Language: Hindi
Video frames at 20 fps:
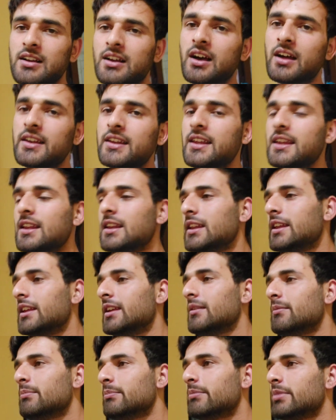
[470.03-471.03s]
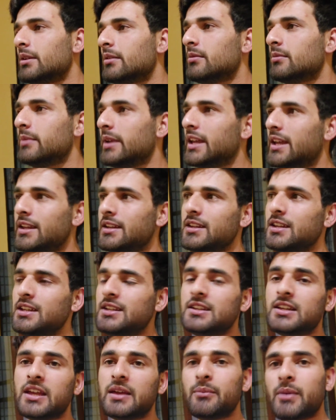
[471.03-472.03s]
था खाने के लिए पर मैं
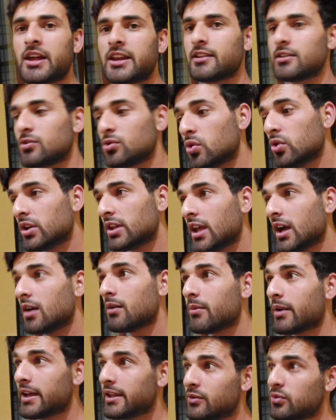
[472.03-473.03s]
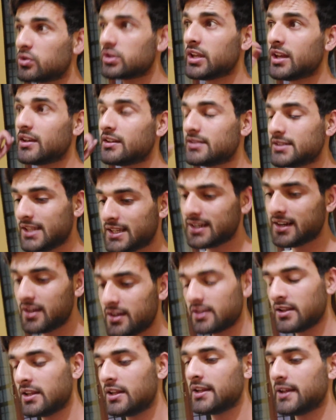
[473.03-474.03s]
नींद के मारे सो गया वायर हो गया अंधेरा
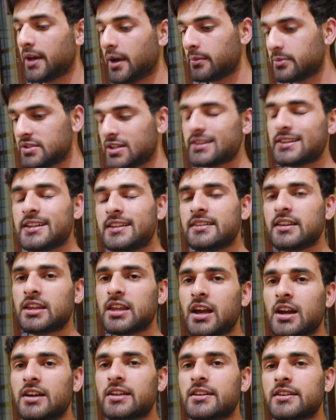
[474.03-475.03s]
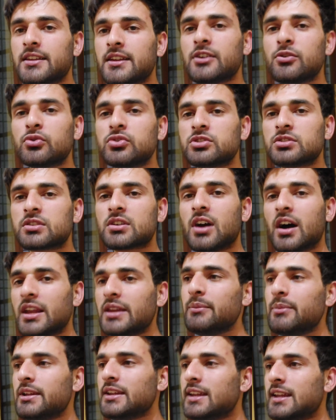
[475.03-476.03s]
अब जल्दी से क्या करते कुछ
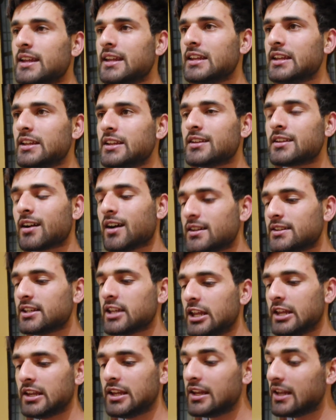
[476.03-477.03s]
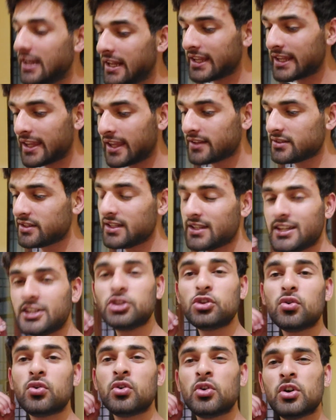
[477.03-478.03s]
खाने पीने के लिए रात के लिए लेके आते
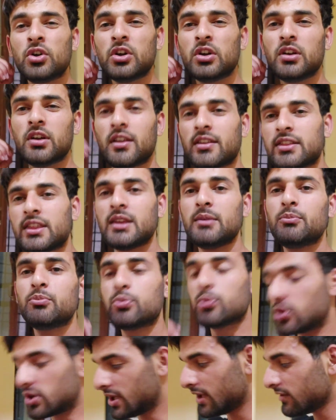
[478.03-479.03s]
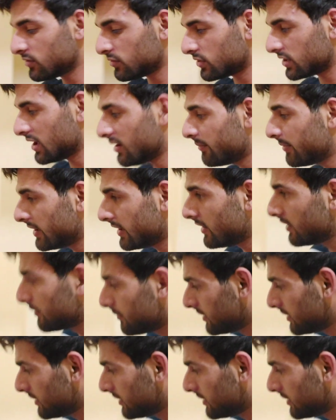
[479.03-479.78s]
नहीं तो ऐसे ही भूखे सोना पैना